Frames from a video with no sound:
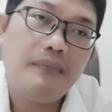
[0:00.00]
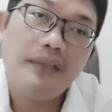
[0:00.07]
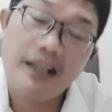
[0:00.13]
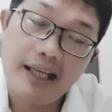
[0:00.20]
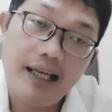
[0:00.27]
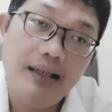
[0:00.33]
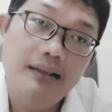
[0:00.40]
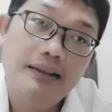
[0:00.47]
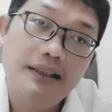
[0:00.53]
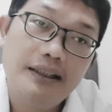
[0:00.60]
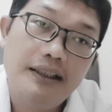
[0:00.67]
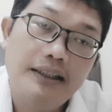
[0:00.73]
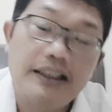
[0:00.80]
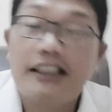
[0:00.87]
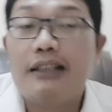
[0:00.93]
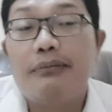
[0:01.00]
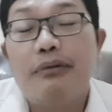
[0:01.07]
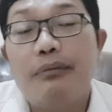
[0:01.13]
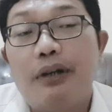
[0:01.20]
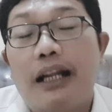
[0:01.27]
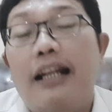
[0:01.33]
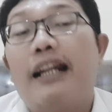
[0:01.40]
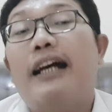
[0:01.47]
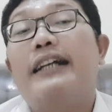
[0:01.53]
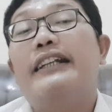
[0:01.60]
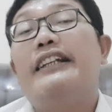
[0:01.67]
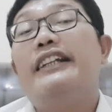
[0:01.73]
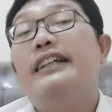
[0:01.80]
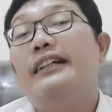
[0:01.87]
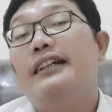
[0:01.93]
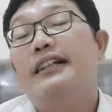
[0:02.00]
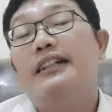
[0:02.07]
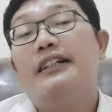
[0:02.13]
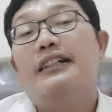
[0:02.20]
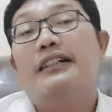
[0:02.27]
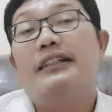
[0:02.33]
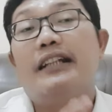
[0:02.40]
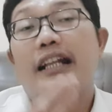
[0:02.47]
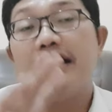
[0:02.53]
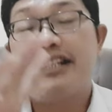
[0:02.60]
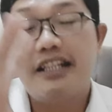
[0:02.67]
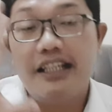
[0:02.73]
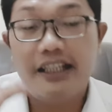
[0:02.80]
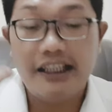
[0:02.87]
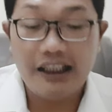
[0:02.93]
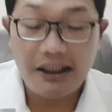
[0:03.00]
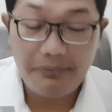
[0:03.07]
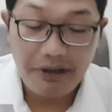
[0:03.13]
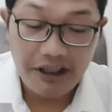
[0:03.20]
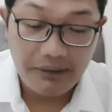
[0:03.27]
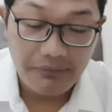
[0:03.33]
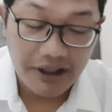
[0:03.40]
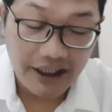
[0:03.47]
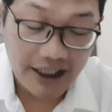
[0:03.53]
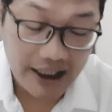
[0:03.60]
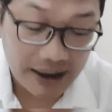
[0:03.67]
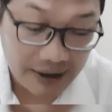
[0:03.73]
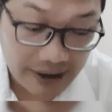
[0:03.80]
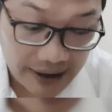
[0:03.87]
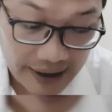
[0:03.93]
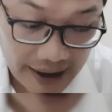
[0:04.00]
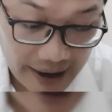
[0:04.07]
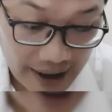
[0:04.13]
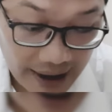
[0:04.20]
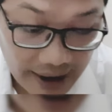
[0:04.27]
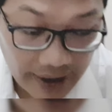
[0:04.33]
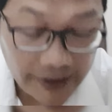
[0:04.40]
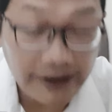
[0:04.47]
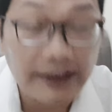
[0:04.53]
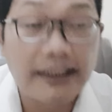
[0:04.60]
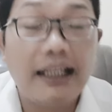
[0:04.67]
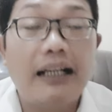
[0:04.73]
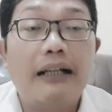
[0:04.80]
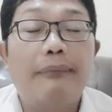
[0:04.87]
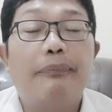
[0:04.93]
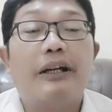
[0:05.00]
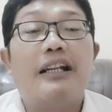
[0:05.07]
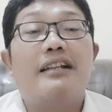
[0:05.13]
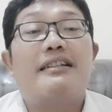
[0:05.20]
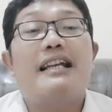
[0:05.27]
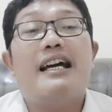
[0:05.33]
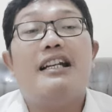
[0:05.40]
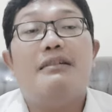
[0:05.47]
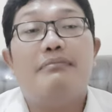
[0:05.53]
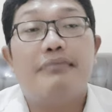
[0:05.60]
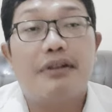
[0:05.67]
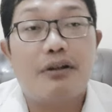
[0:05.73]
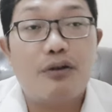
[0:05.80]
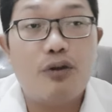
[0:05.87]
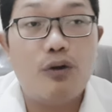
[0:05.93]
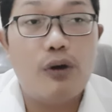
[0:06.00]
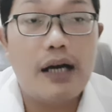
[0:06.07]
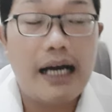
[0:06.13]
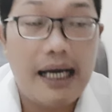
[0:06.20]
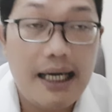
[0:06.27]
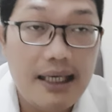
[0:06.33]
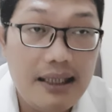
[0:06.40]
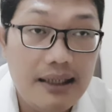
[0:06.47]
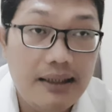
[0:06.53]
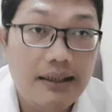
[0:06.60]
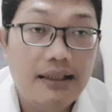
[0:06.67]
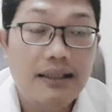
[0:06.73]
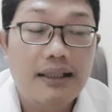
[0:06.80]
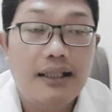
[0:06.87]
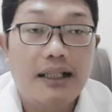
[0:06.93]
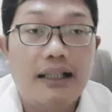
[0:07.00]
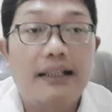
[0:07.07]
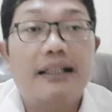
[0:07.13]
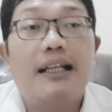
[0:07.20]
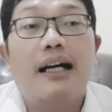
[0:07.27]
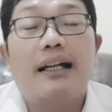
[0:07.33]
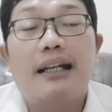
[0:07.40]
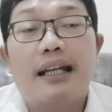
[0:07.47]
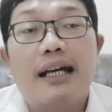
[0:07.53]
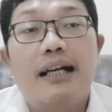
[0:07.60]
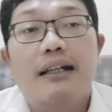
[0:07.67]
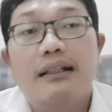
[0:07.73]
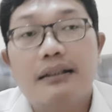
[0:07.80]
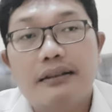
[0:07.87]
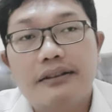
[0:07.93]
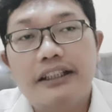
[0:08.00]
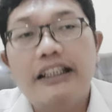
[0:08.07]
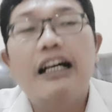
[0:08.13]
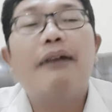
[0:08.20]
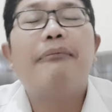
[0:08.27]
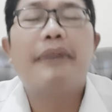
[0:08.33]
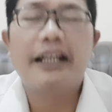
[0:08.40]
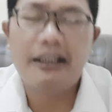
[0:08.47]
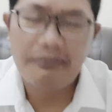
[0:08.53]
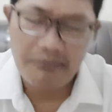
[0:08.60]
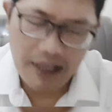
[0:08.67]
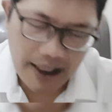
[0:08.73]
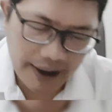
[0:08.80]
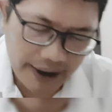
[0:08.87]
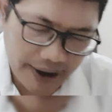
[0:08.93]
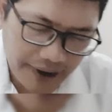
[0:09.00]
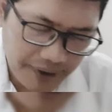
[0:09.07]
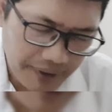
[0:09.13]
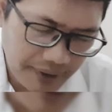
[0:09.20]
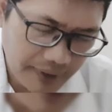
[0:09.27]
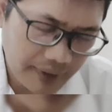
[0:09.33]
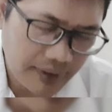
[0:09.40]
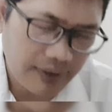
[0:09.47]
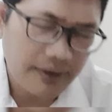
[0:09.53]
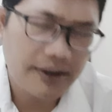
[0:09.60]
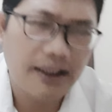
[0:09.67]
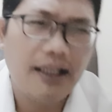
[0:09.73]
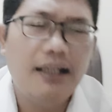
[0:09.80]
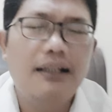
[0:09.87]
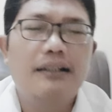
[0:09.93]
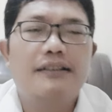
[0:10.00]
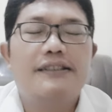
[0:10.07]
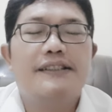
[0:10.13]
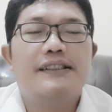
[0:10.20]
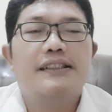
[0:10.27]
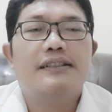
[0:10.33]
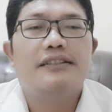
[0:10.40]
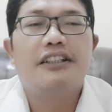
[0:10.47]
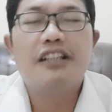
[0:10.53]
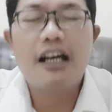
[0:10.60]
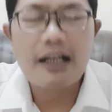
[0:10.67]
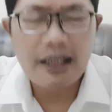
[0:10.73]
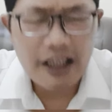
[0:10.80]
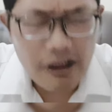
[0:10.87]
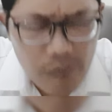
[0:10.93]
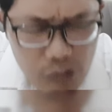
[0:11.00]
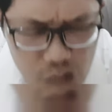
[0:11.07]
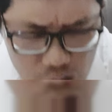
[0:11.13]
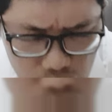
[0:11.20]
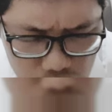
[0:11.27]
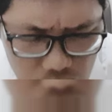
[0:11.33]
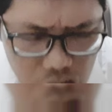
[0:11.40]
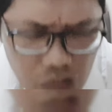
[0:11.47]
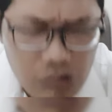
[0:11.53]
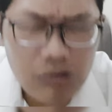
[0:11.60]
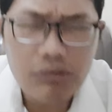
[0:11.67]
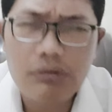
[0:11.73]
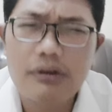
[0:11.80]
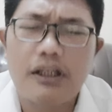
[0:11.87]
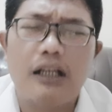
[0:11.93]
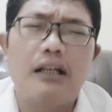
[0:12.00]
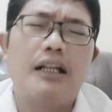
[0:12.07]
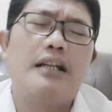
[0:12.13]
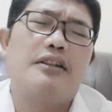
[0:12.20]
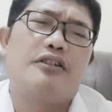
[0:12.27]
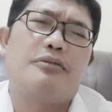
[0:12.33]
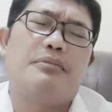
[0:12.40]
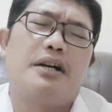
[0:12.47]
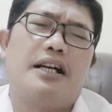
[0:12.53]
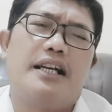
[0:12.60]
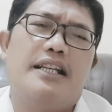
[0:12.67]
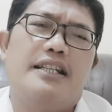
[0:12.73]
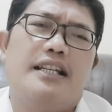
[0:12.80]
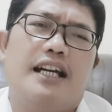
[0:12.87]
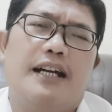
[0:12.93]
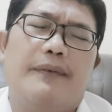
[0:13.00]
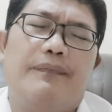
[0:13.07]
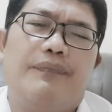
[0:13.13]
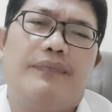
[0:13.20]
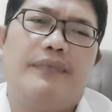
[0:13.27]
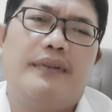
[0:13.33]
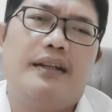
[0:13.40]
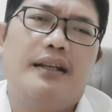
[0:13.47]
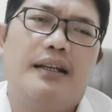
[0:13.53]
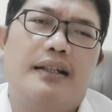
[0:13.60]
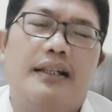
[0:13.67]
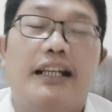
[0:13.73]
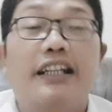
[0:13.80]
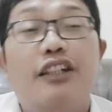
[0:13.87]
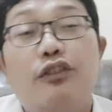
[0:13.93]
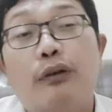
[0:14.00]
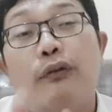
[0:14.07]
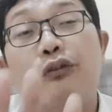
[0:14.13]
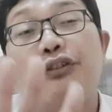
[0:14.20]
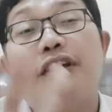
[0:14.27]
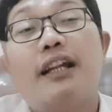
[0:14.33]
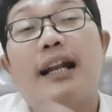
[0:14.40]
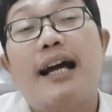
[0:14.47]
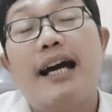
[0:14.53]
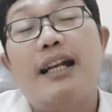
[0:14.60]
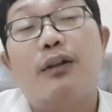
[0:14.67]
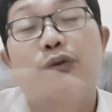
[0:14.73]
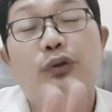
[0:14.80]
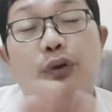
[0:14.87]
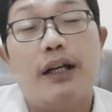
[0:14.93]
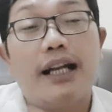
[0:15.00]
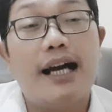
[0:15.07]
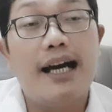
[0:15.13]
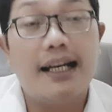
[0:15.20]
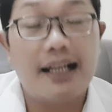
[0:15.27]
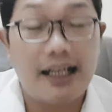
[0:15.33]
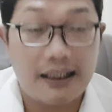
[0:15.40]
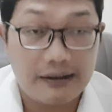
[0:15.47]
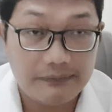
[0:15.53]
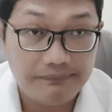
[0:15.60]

Ya, kita memohon. Nah, ini dari sini kita bisa mengingatkan anak-anak kita. Pada saat berdoa, hendaklah tidak main-main, ya, tidak ribut, dan lain sebagainya. Nah, ini contoh sederhana untuk anak-anak.